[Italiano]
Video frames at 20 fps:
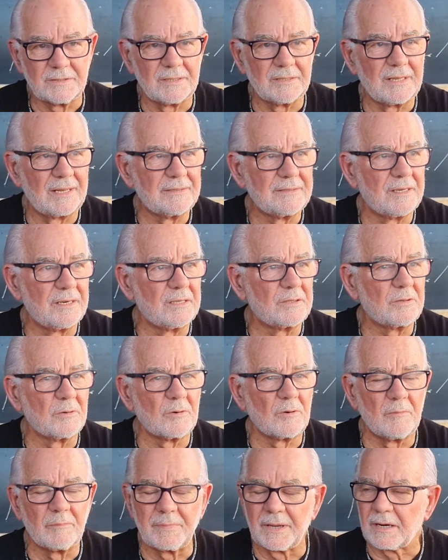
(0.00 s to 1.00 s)
c'è
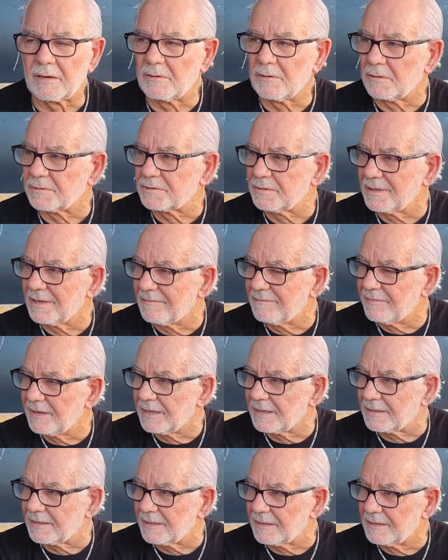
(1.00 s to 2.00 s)
addirittura un percorso nel
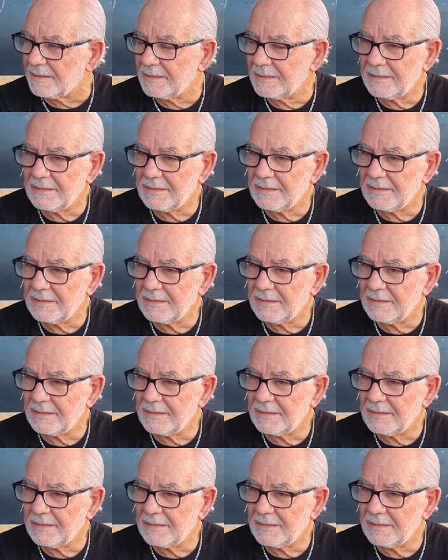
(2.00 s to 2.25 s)
verde